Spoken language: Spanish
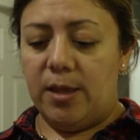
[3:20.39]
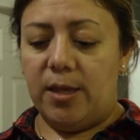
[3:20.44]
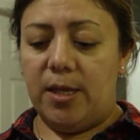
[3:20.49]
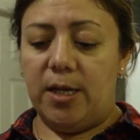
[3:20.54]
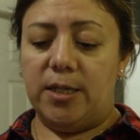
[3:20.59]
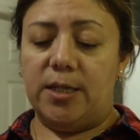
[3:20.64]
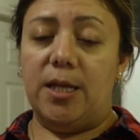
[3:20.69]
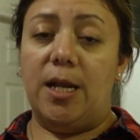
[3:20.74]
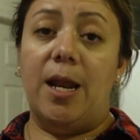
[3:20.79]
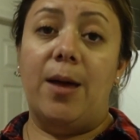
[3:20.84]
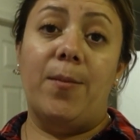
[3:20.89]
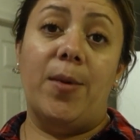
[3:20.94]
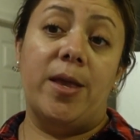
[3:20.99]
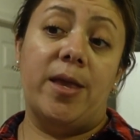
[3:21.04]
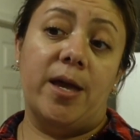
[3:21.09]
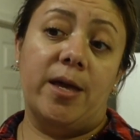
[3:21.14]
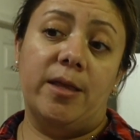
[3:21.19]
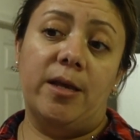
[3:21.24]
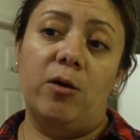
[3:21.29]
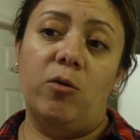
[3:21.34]
Desde la
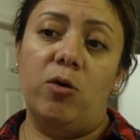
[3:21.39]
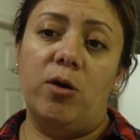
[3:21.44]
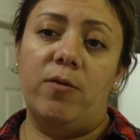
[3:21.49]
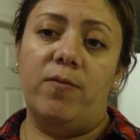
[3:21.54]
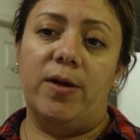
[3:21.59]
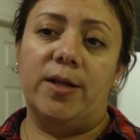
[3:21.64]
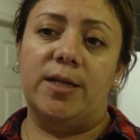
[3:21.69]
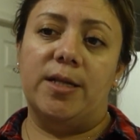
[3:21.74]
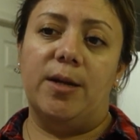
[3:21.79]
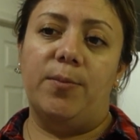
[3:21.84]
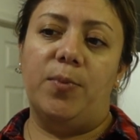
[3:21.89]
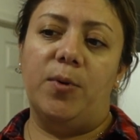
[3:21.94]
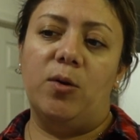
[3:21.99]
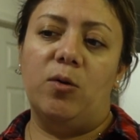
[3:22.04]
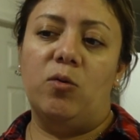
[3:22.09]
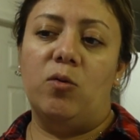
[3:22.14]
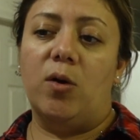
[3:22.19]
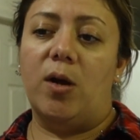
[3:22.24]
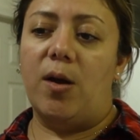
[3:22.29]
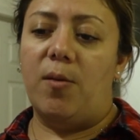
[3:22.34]
mañana lo iba a hacer,
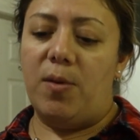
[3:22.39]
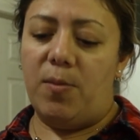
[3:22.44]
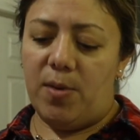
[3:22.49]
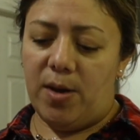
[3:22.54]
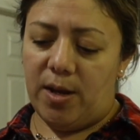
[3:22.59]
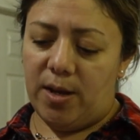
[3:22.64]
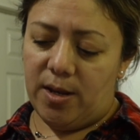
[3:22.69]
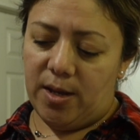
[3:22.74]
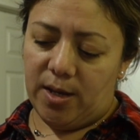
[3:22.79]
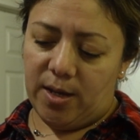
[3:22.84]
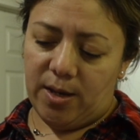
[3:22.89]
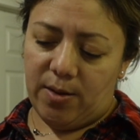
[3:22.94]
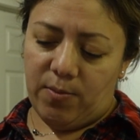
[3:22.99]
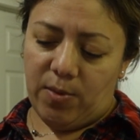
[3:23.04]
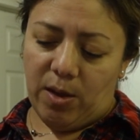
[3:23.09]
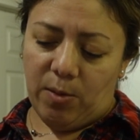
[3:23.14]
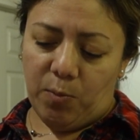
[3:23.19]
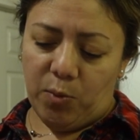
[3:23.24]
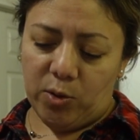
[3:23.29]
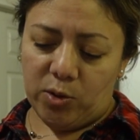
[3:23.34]
pero nunca me imaginé que
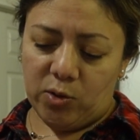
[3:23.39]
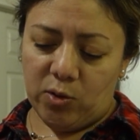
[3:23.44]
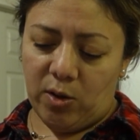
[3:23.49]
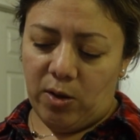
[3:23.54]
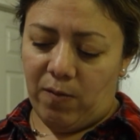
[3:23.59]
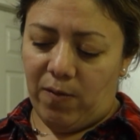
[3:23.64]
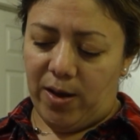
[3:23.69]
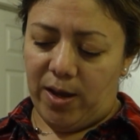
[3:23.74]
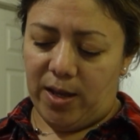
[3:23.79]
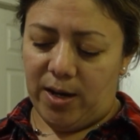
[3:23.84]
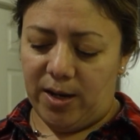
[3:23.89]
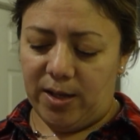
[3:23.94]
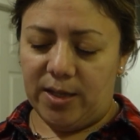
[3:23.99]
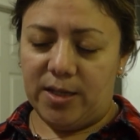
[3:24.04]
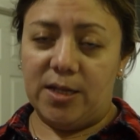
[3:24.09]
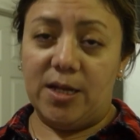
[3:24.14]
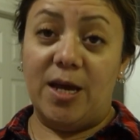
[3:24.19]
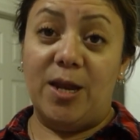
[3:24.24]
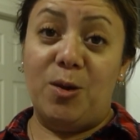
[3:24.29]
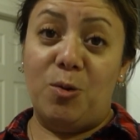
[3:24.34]
mi esposo iba a ir en
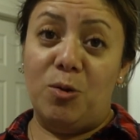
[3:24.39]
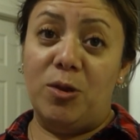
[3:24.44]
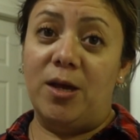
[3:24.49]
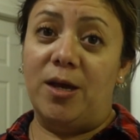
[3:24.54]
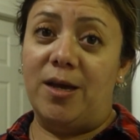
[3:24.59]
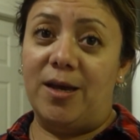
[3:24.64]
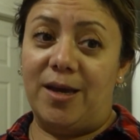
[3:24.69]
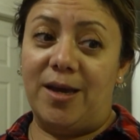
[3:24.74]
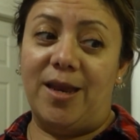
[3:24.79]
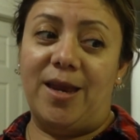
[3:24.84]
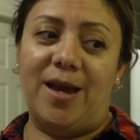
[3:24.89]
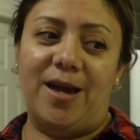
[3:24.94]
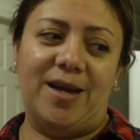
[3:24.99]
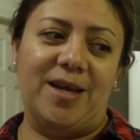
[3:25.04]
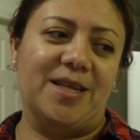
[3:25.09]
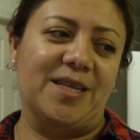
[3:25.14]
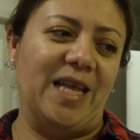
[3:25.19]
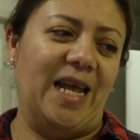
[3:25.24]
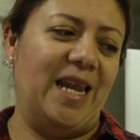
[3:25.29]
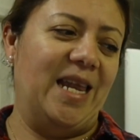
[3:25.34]
serio de que quería
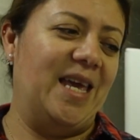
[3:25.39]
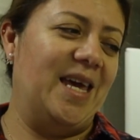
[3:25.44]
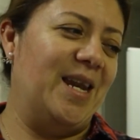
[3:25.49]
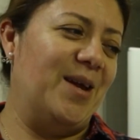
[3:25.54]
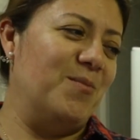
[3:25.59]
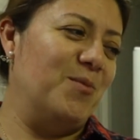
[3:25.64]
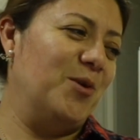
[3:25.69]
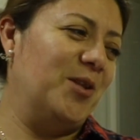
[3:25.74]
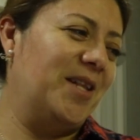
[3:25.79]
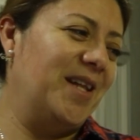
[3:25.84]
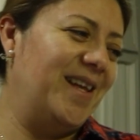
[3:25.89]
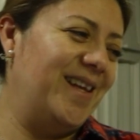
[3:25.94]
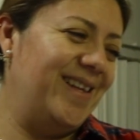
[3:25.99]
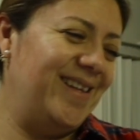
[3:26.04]
que saliéramos.